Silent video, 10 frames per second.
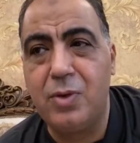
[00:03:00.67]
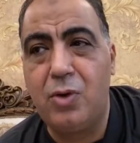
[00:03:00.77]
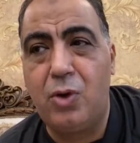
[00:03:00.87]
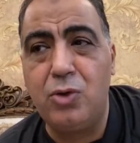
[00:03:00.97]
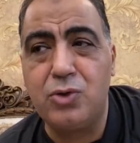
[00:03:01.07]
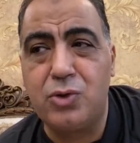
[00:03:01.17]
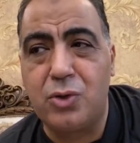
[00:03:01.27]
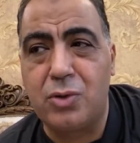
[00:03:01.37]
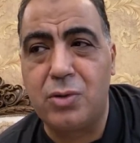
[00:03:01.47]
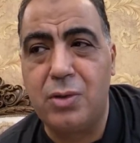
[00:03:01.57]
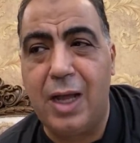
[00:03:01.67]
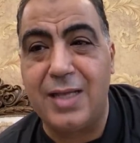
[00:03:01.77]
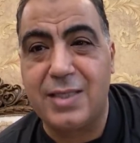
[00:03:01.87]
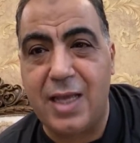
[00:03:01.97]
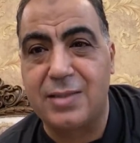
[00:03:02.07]
عنصر
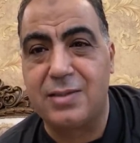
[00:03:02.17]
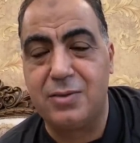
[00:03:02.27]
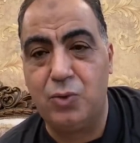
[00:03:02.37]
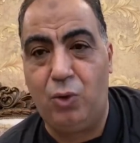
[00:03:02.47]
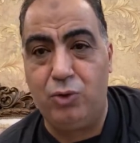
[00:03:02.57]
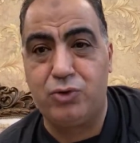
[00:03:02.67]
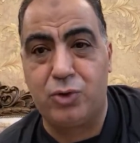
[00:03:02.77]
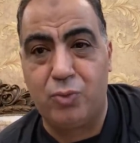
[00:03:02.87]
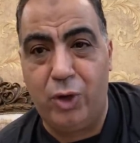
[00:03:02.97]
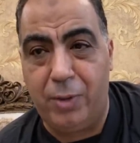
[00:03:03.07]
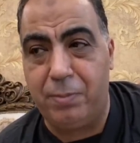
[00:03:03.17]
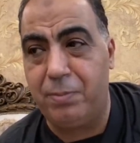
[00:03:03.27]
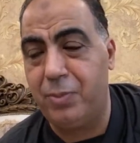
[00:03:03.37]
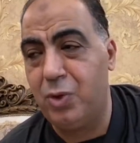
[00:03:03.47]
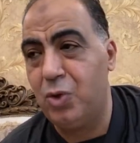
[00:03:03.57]
اساسي عنصر مهم
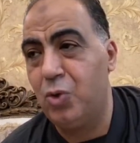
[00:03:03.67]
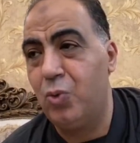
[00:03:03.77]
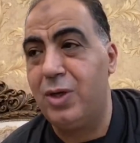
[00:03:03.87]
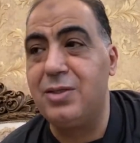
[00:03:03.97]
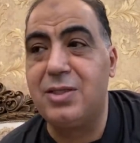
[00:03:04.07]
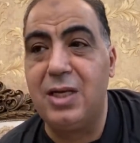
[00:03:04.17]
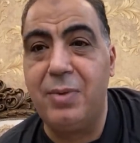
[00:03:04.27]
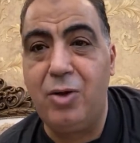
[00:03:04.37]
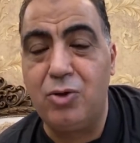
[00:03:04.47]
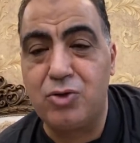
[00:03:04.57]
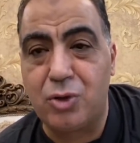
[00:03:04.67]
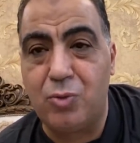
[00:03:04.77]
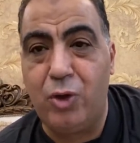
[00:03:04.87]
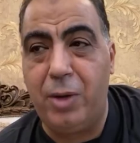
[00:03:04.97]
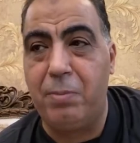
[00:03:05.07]
وليد سليمان عنصر
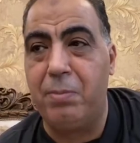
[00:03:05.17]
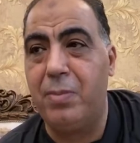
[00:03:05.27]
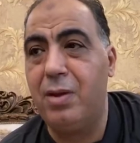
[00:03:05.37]
مهم